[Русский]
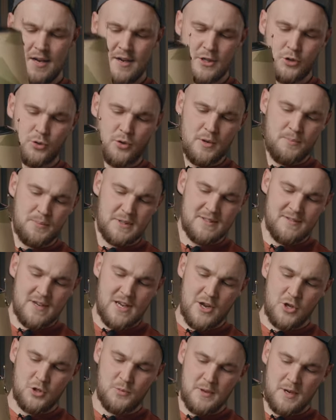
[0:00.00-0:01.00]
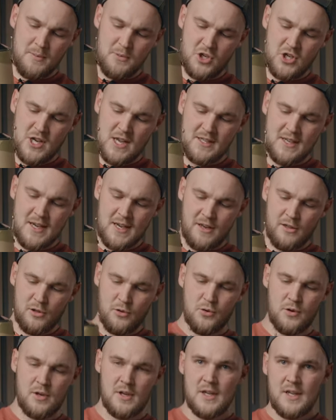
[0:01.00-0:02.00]
которые позволяют перемещать
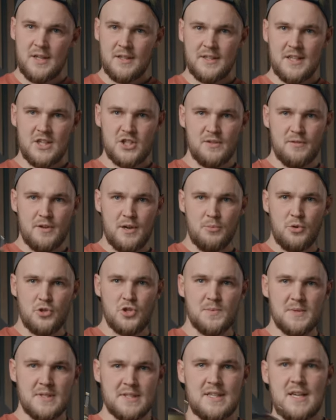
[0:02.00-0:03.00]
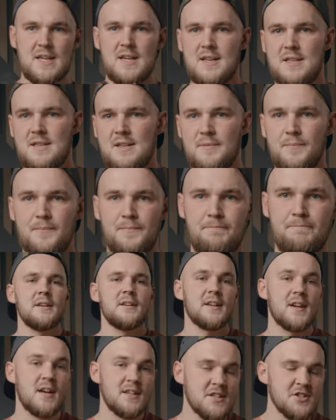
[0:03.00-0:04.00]
горелку даже в рабочем состоянии.
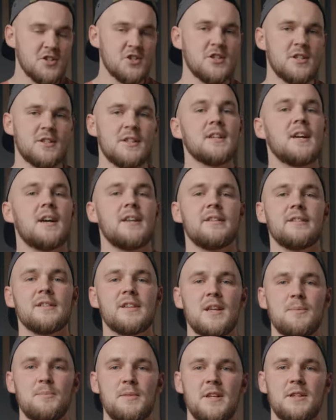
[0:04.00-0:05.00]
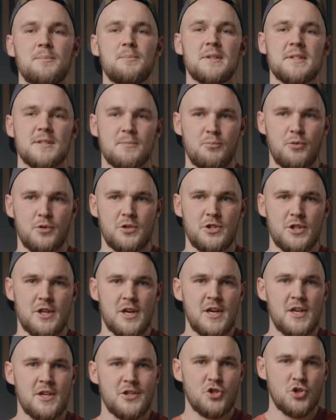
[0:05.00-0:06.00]
Конечно же, эта горелка имеет пьезоподжиг.
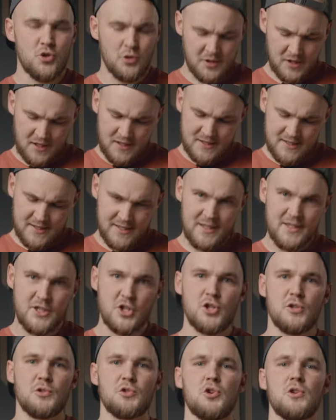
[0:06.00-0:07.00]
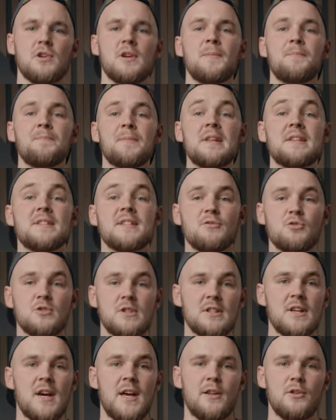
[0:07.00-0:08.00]
Четкий и сильный щелчок
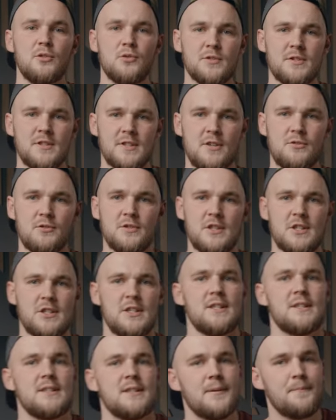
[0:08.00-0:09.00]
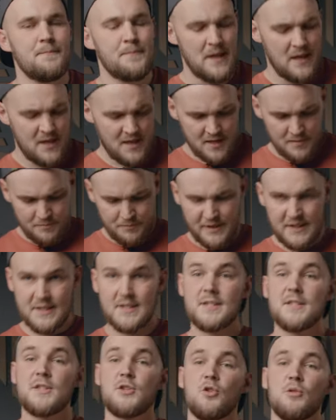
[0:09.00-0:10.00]
заводит горелку с одного нажатия
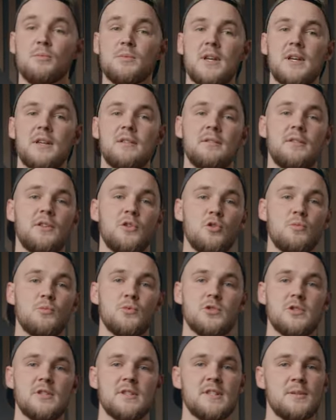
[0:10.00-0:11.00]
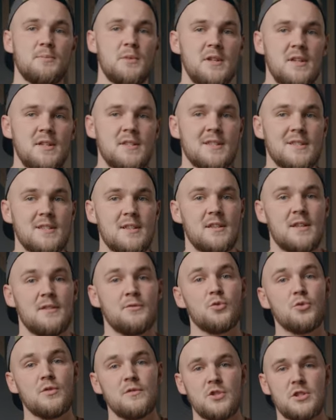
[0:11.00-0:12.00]
пьезосъемная, ее можно заменить, если она
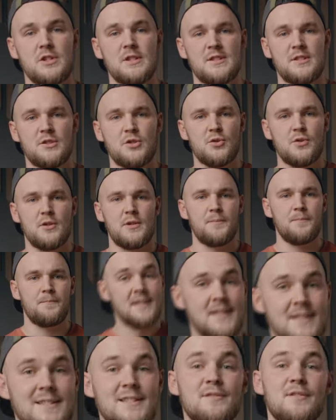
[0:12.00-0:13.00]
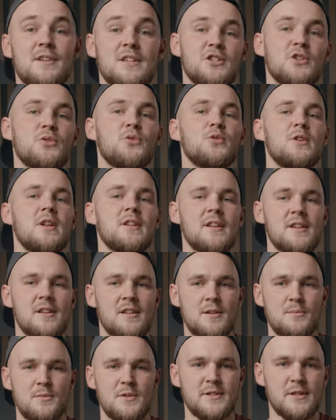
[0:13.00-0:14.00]
вдруг вышла из строя. Если ваша
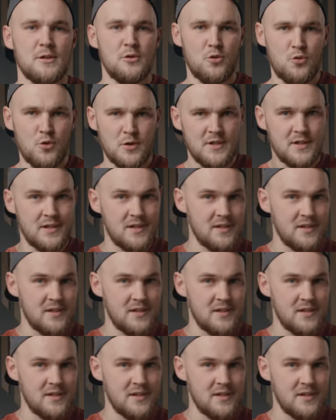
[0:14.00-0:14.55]
кулинарная мысль уходит